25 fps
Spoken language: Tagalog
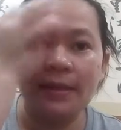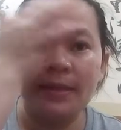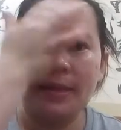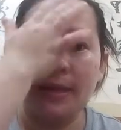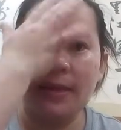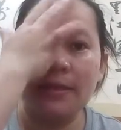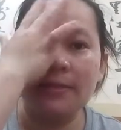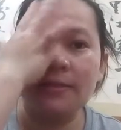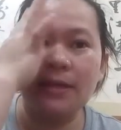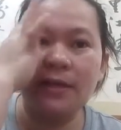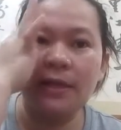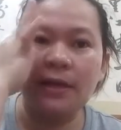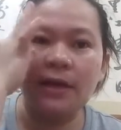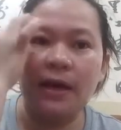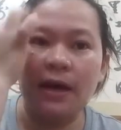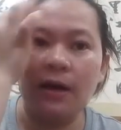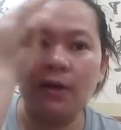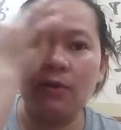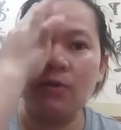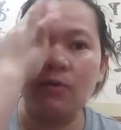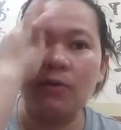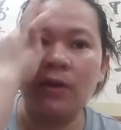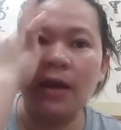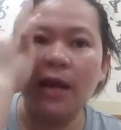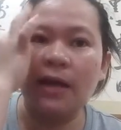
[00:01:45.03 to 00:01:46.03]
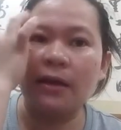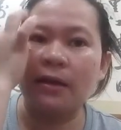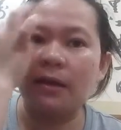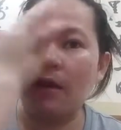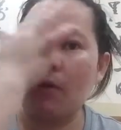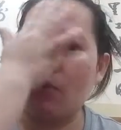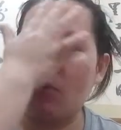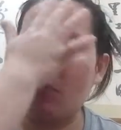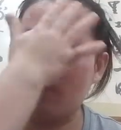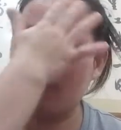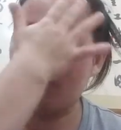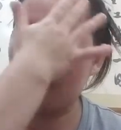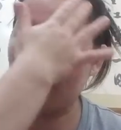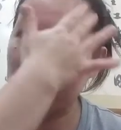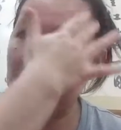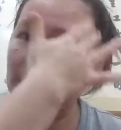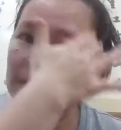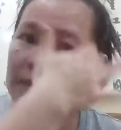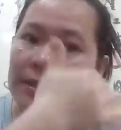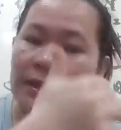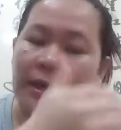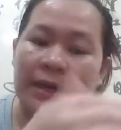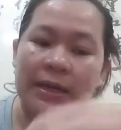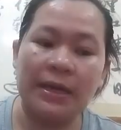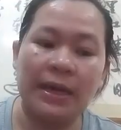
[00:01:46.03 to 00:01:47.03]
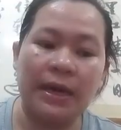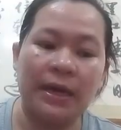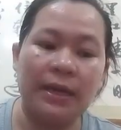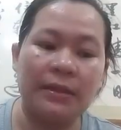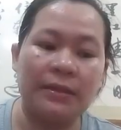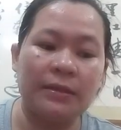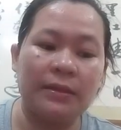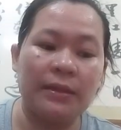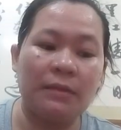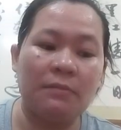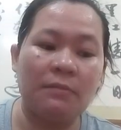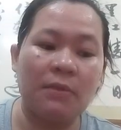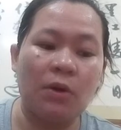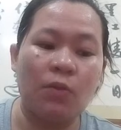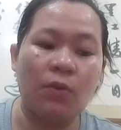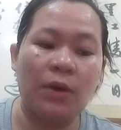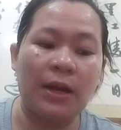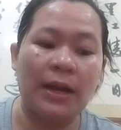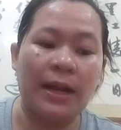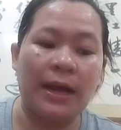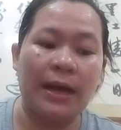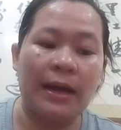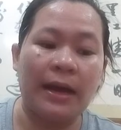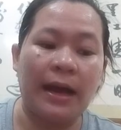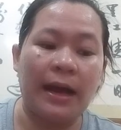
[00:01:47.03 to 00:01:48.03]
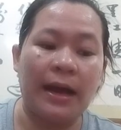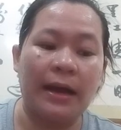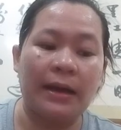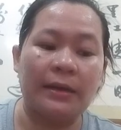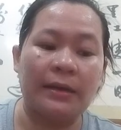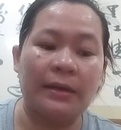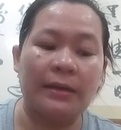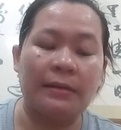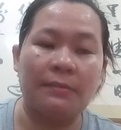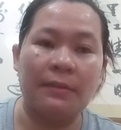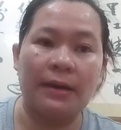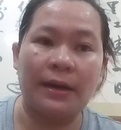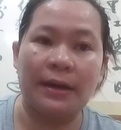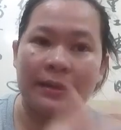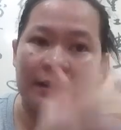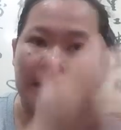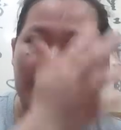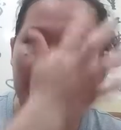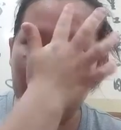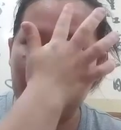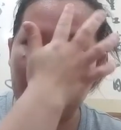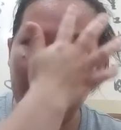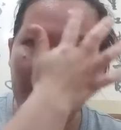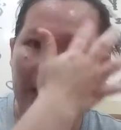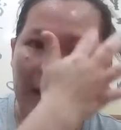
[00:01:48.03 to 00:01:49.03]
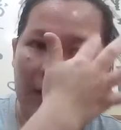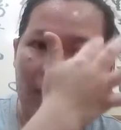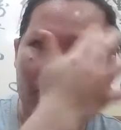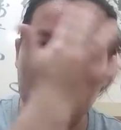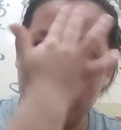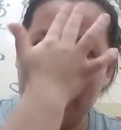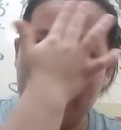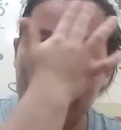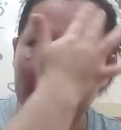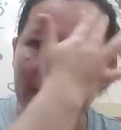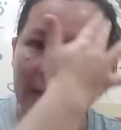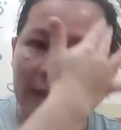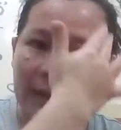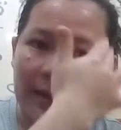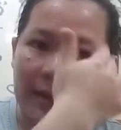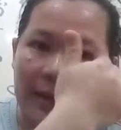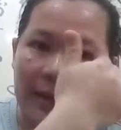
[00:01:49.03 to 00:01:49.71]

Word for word: Kasi ako, lagi akong puyat, kaya hindi mawala ang aking mga tagihawat.